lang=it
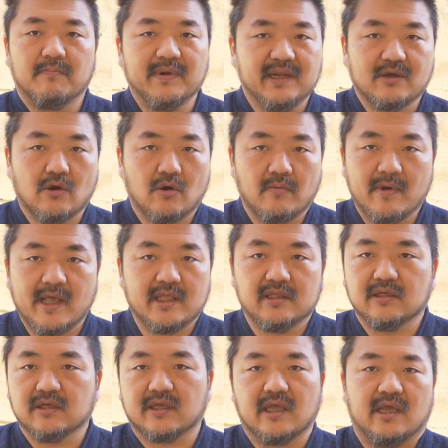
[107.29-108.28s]

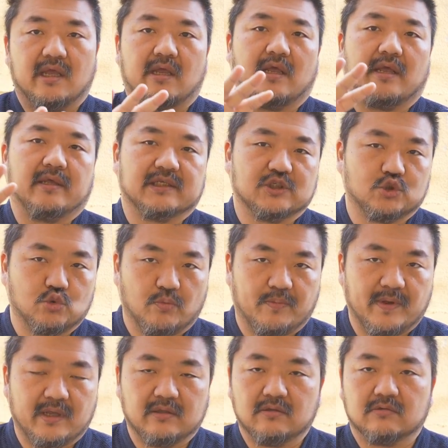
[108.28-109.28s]
Brickoman che è
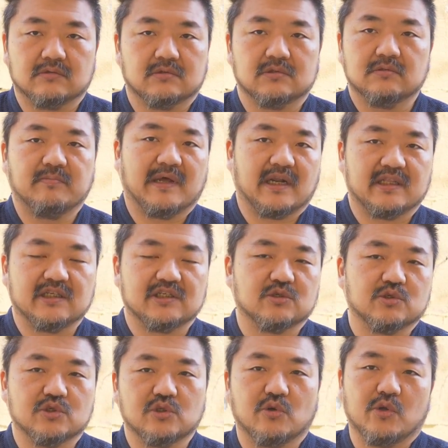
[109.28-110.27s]
stupendo il
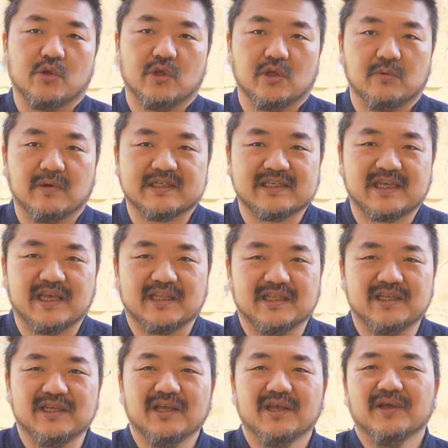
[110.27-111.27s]
paradiso di noi
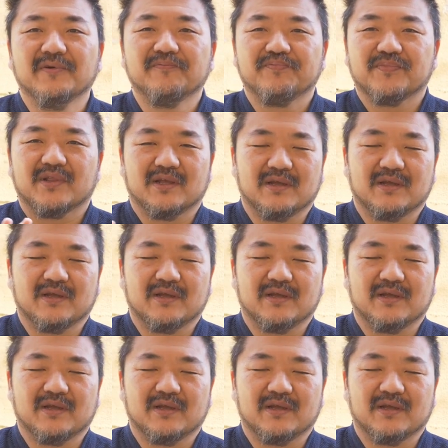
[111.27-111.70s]
maschetti